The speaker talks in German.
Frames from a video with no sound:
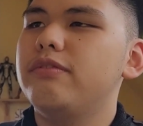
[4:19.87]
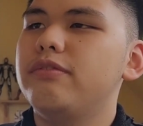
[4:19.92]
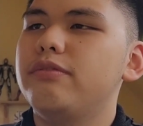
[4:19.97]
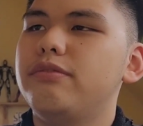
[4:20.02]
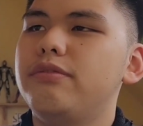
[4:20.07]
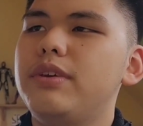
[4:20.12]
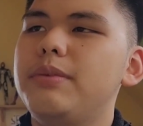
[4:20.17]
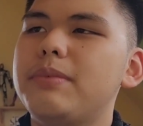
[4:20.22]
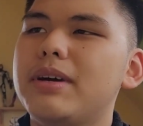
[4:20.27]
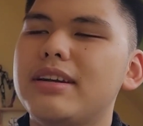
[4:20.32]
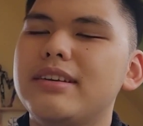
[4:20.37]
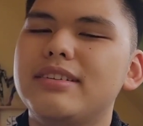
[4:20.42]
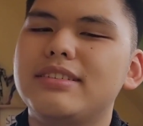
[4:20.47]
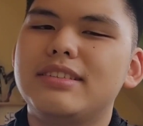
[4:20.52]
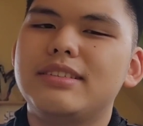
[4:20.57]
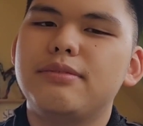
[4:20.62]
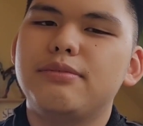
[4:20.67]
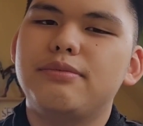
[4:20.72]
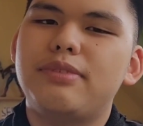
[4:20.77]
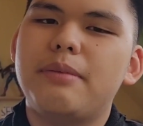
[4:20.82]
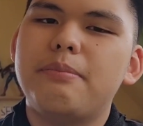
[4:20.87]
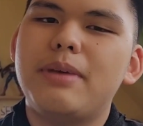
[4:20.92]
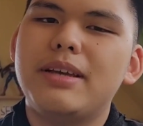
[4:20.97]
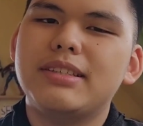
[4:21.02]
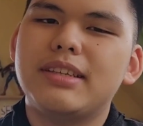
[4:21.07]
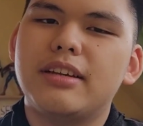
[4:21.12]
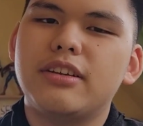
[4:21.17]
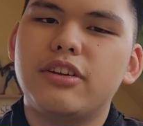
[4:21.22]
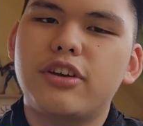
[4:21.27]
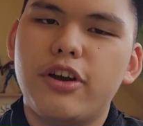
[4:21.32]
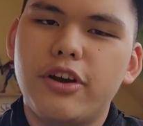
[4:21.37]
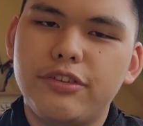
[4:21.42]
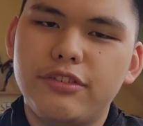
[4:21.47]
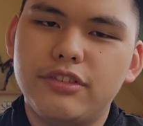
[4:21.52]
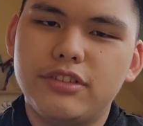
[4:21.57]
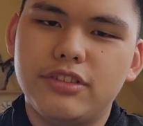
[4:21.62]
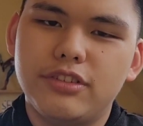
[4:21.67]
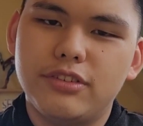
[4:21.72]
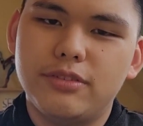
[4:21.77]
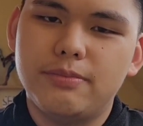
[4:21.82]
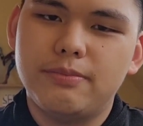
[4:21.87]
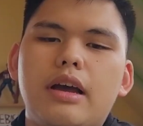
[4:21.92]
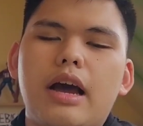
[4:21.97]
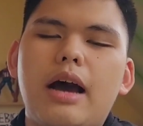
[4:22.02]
wie man es verbessern könnte.